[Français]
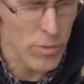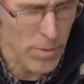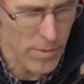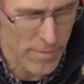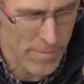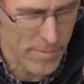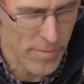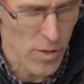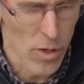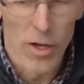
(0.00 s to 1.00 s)
la soupe,
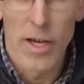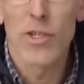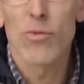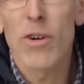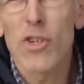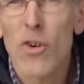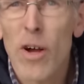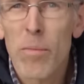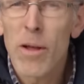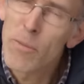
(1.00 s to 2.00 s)
et soit quand j'en
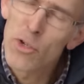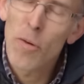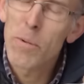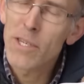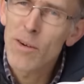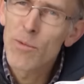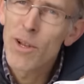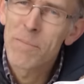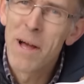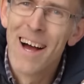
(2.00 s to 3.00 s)
aurai plein, ben, je repasserai au
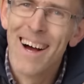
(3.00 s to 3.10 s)
moulin.